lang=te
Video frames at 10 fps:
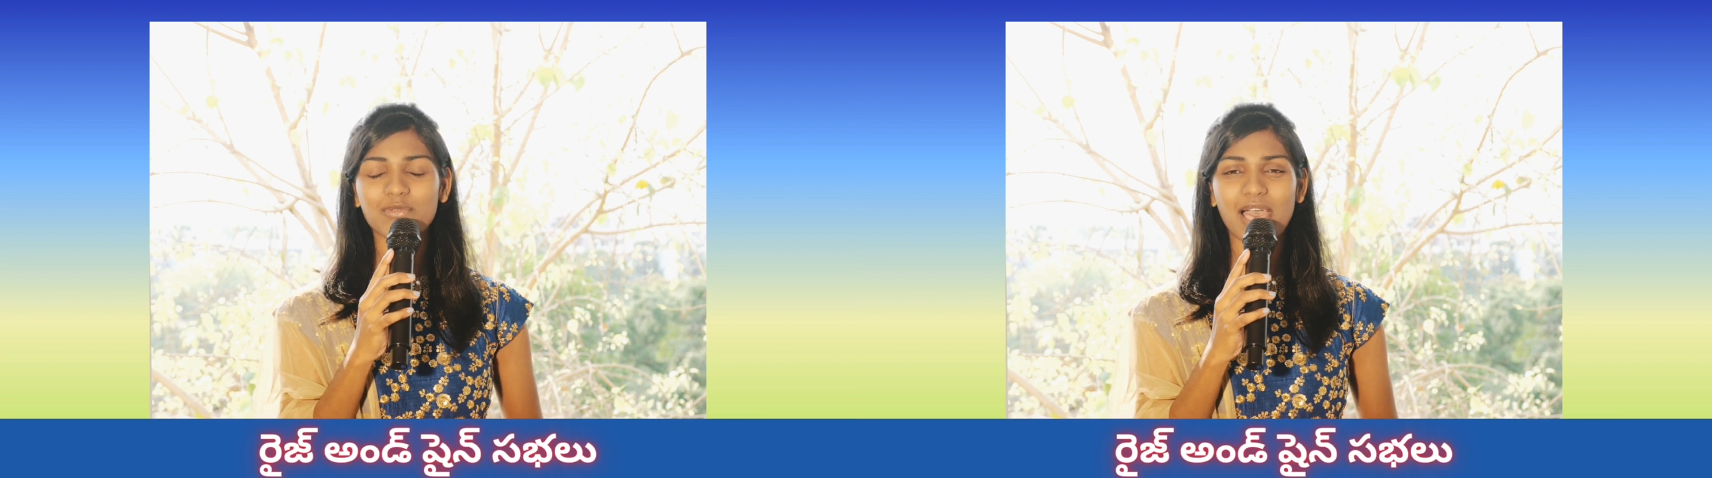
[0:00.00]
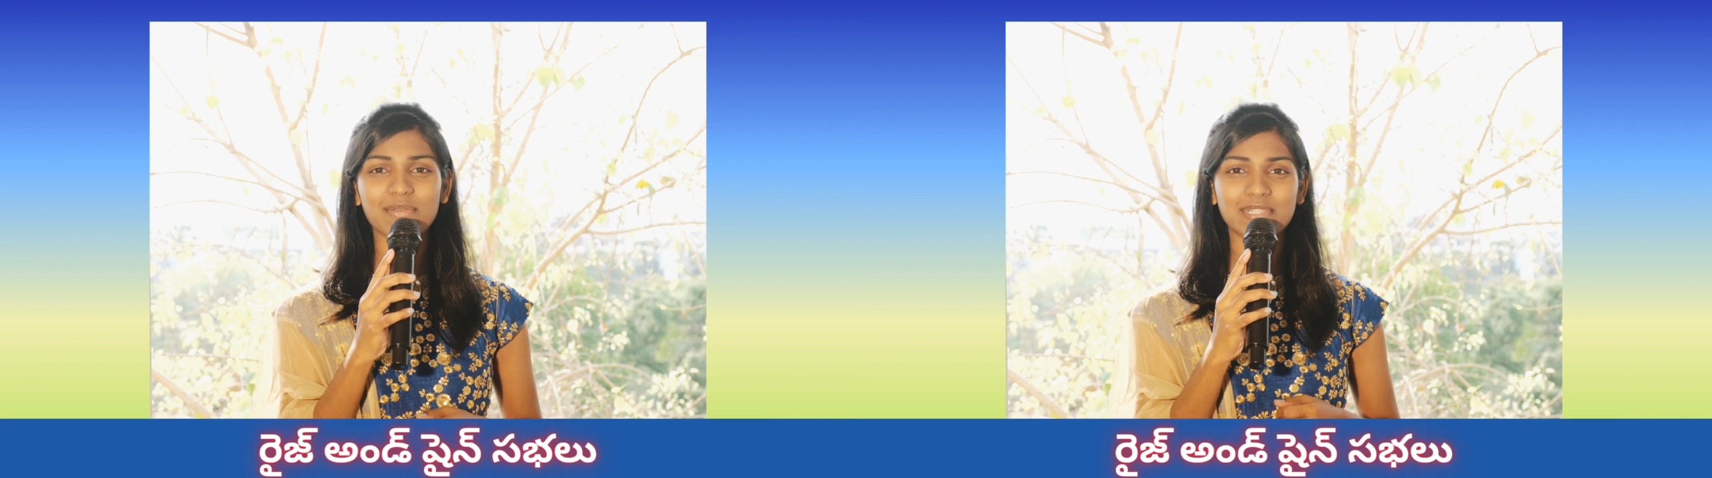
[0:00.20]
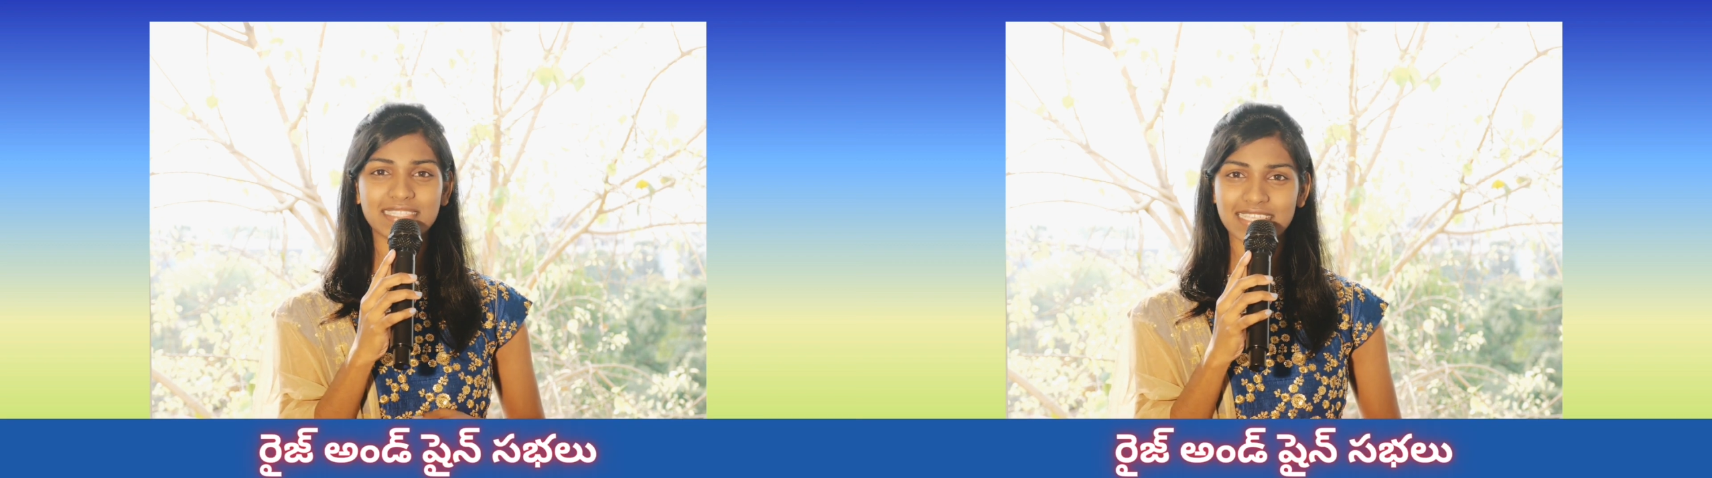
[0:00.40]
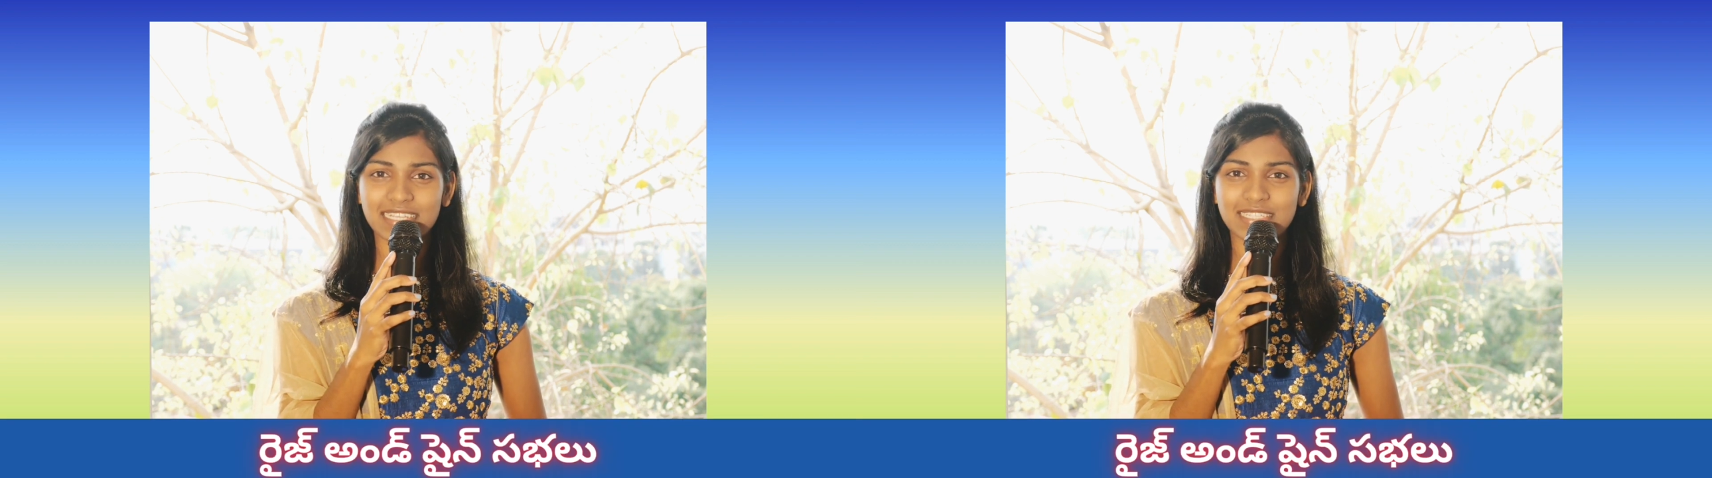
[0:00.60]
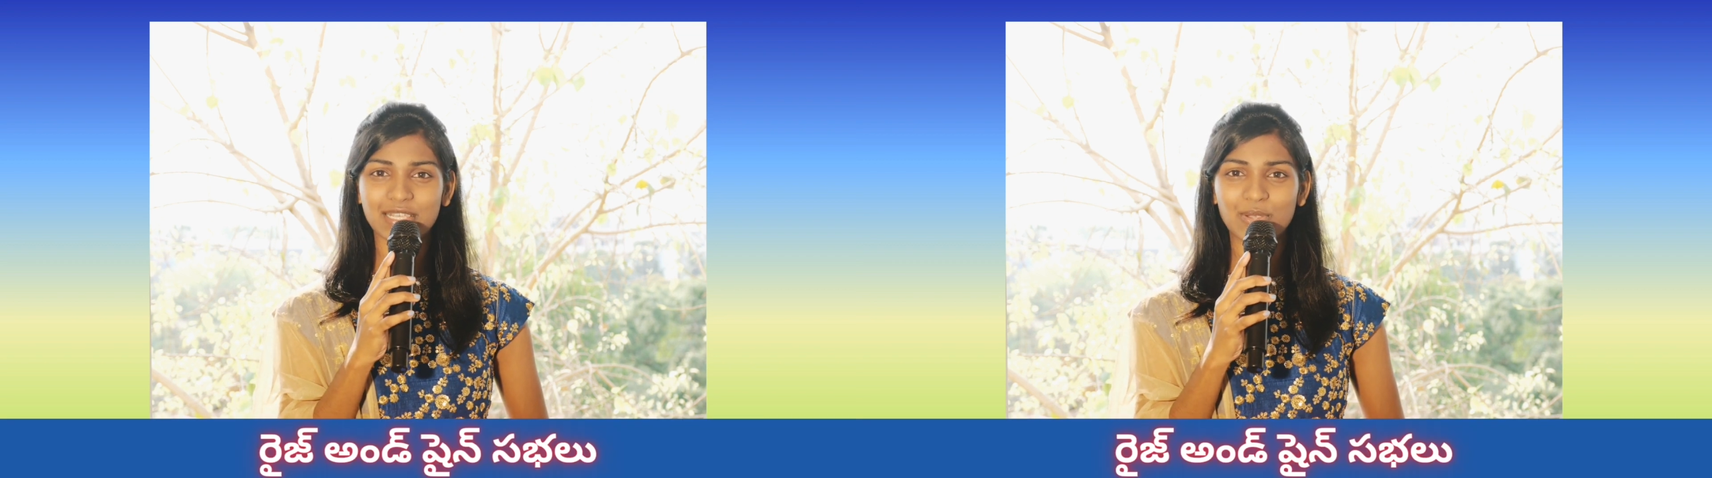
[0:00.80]
రివైవల్
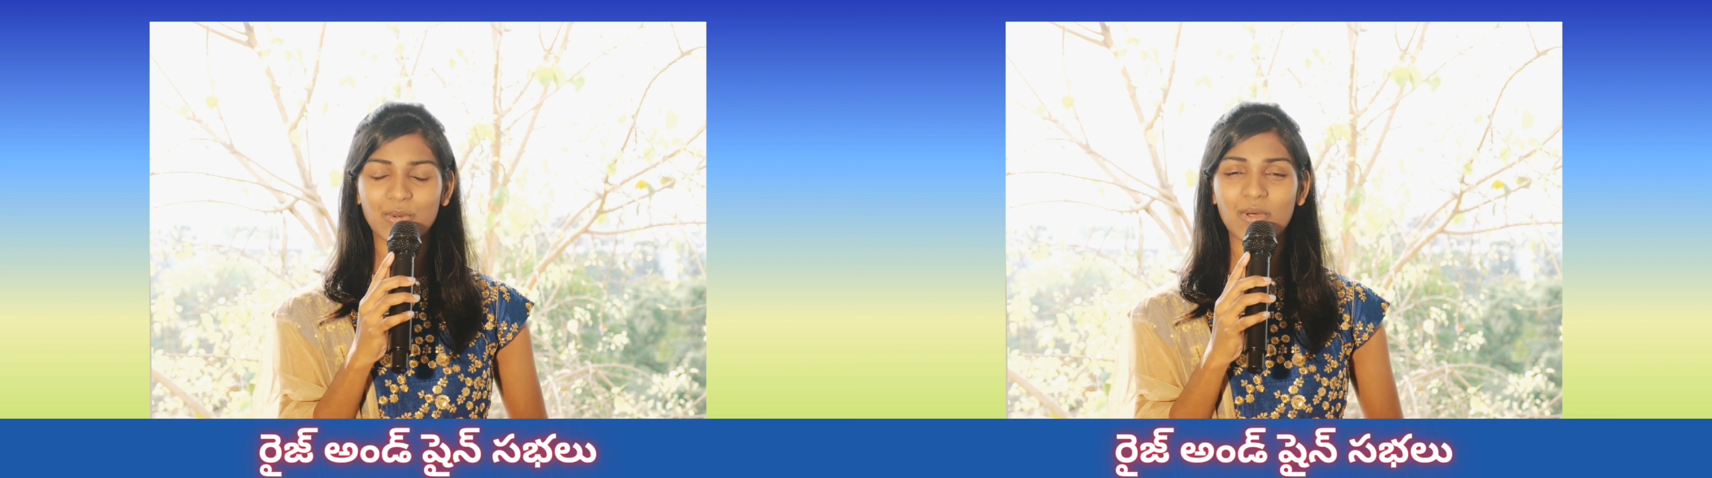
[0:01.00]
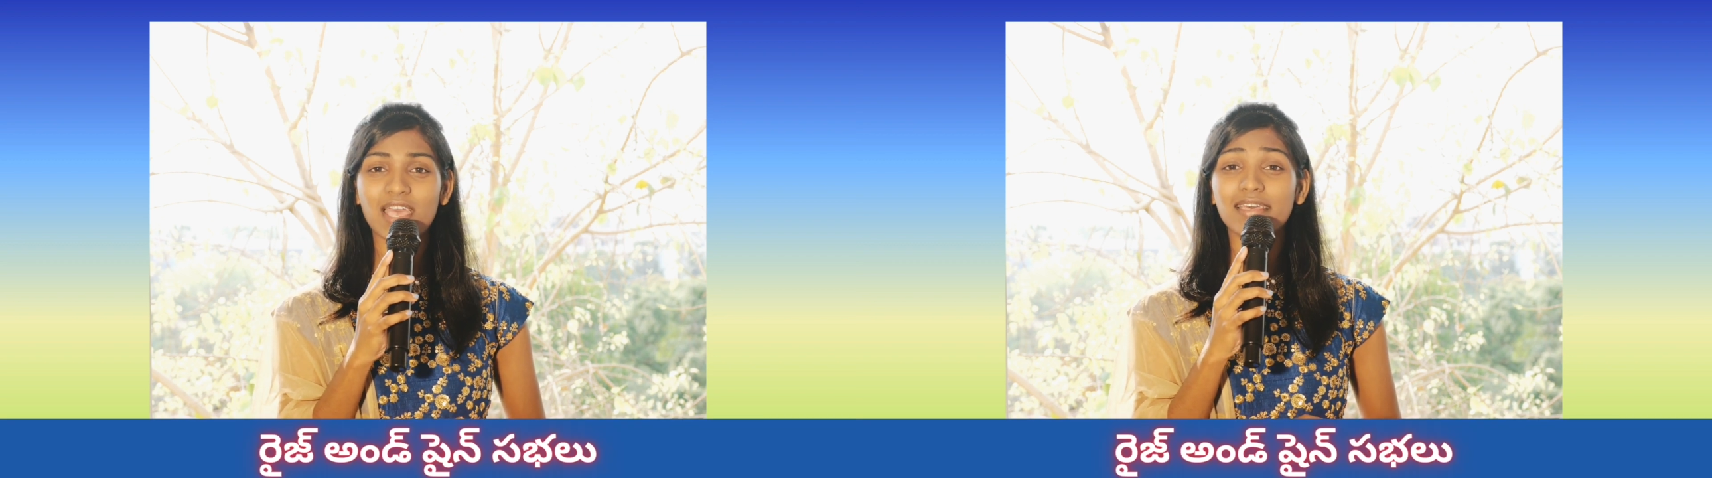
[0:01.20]
సెంటర్లో